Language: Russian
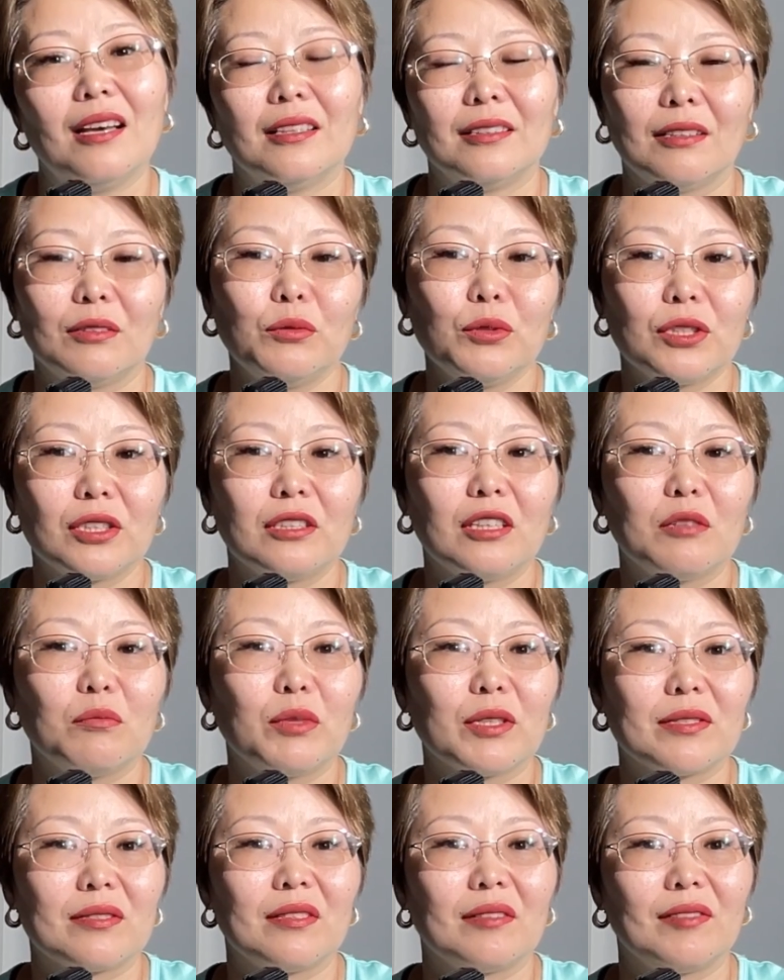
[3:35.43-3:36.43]
Научное
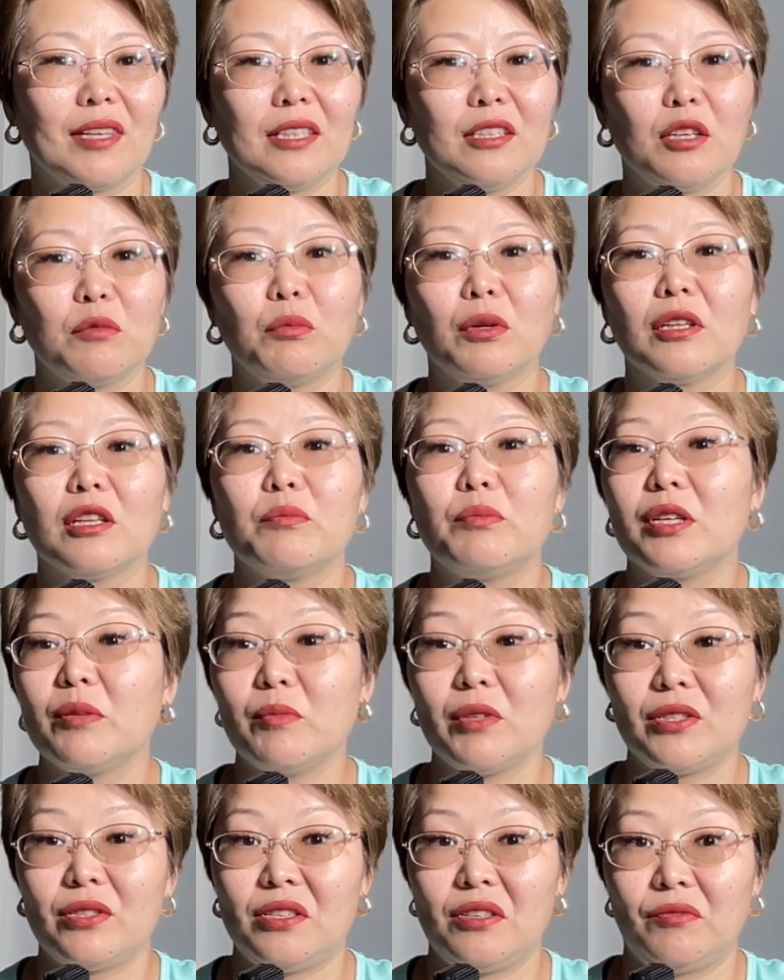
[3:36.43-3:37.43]
обоснование было
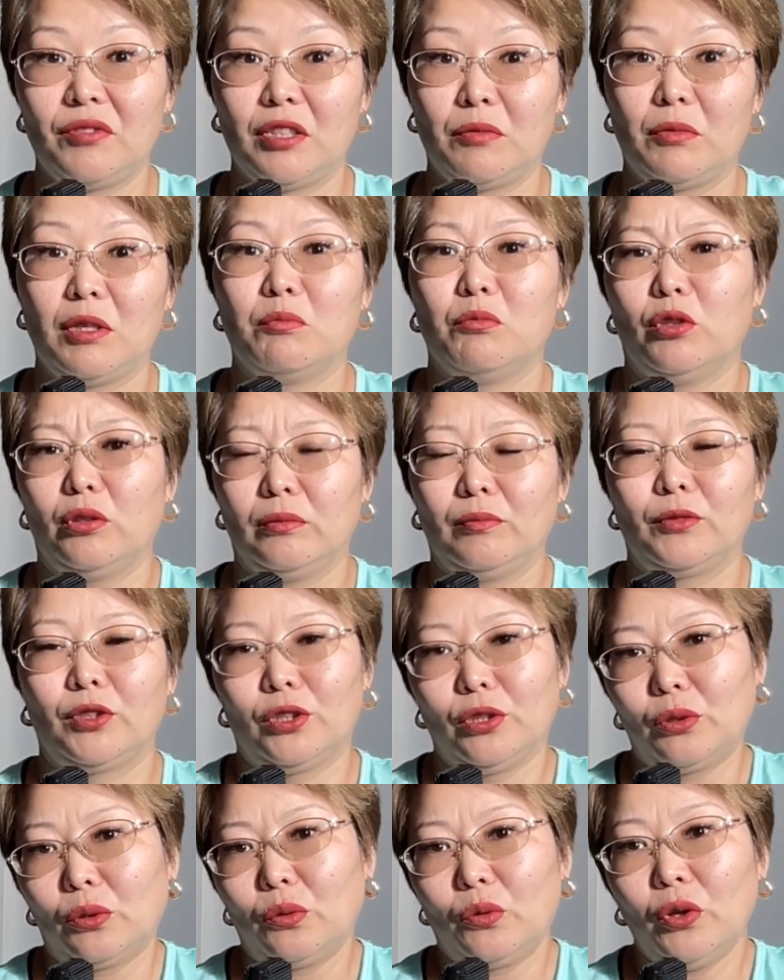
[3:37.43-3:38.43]
примитивным, мол,
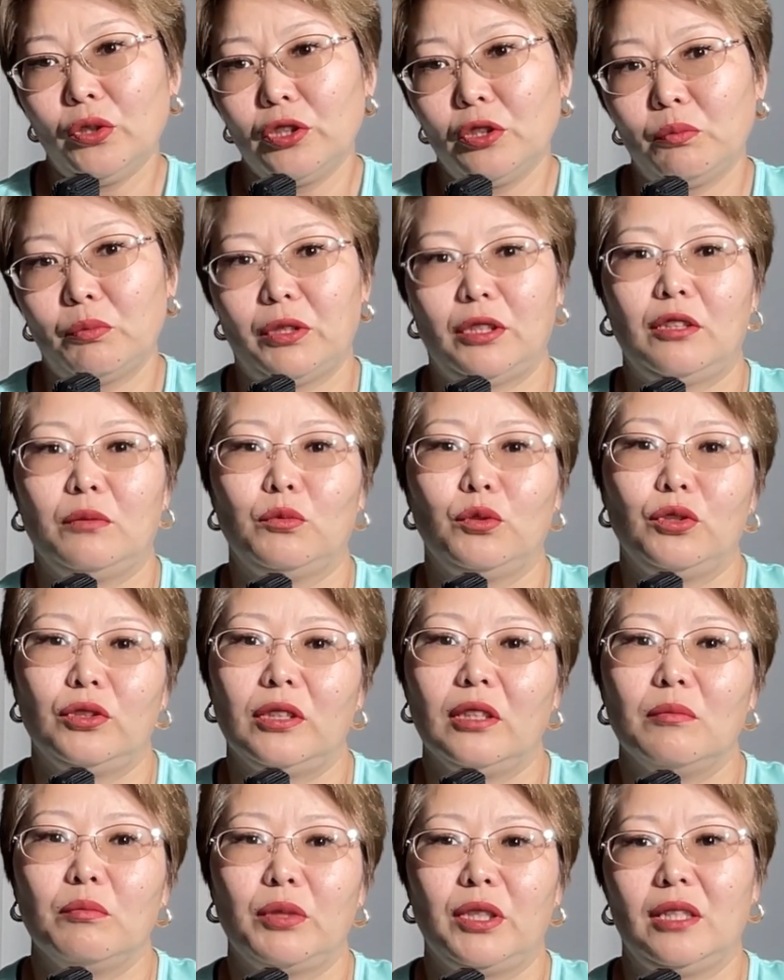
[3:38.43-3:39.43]
жир уходит, потому
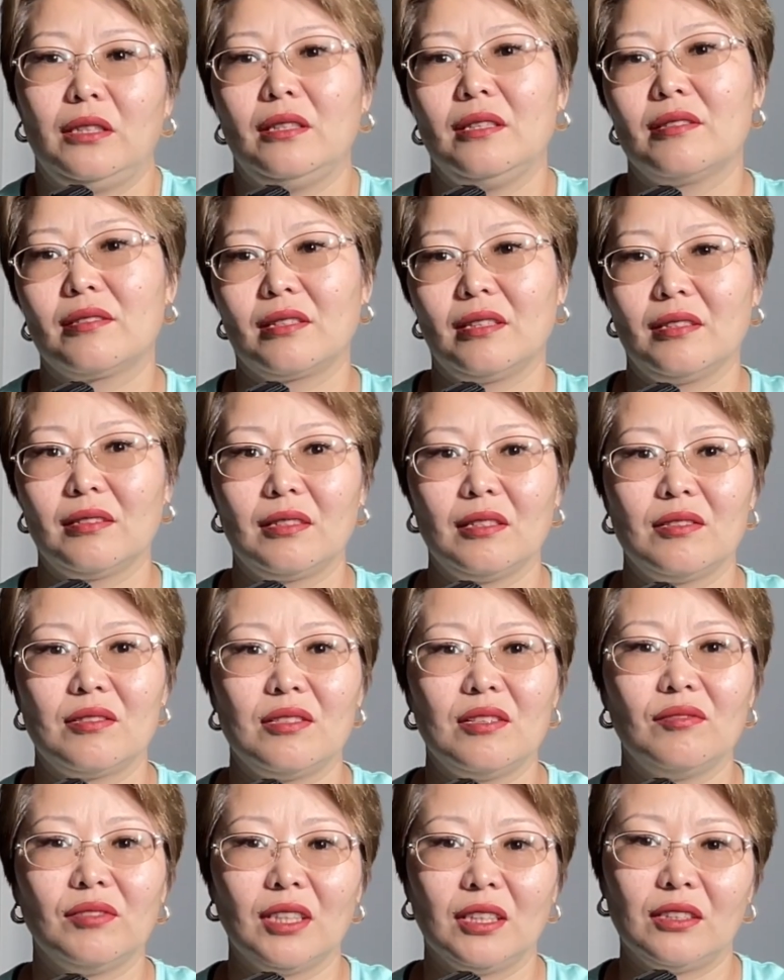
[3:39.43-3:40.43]
что при
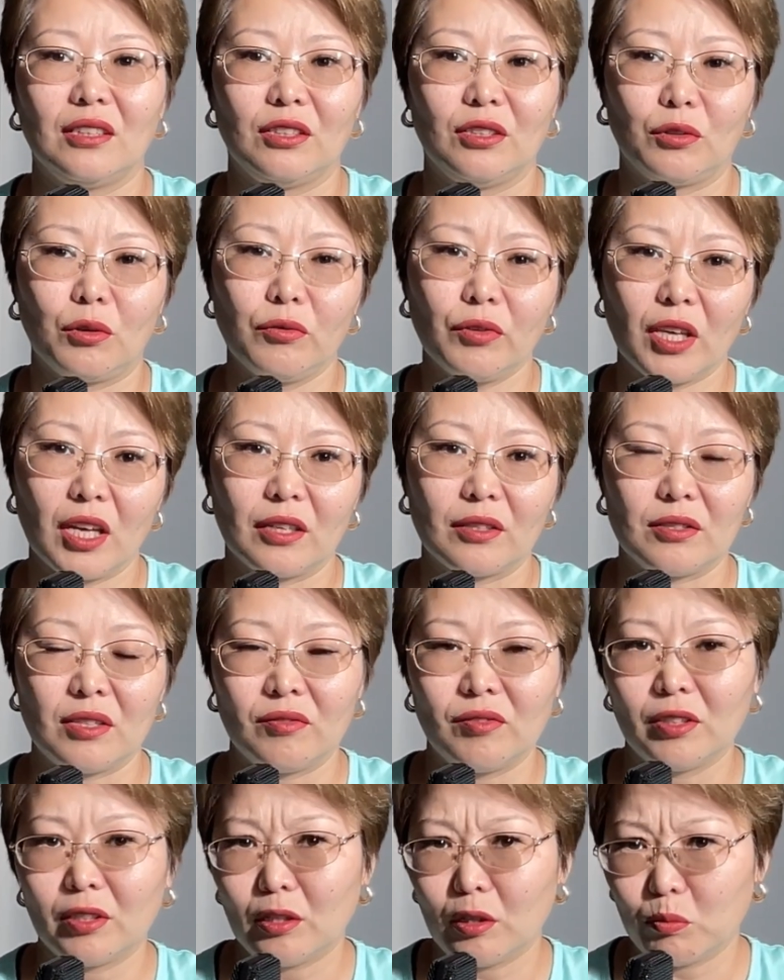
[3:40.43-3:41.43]
низкоинтенсивной тренировке
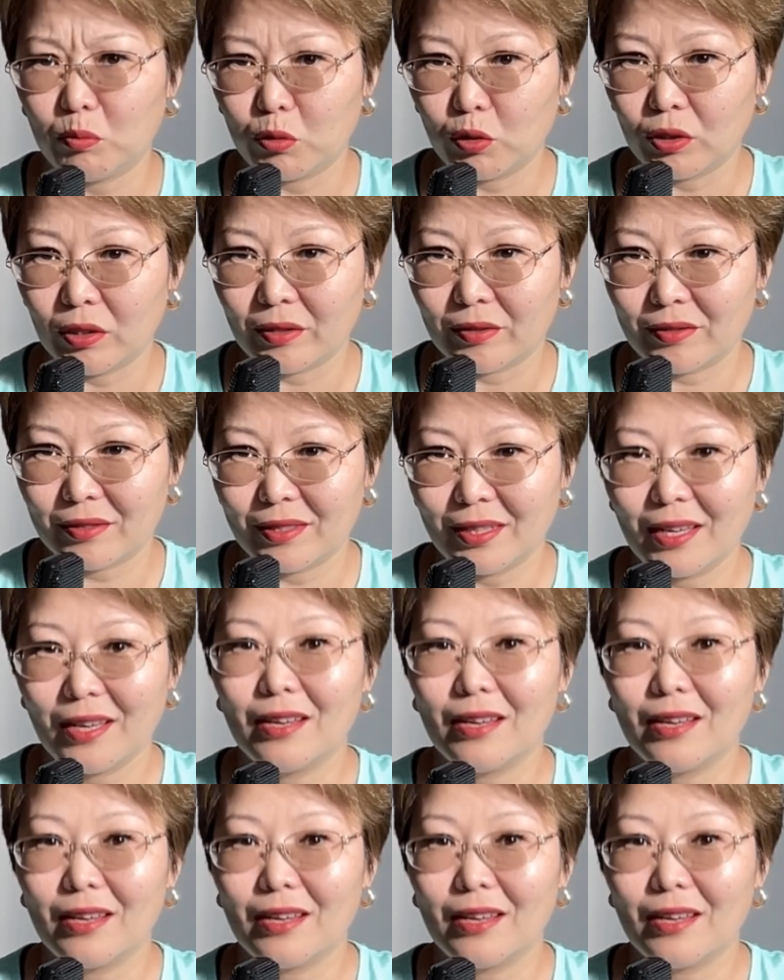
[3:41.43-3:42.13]
активен липолиз.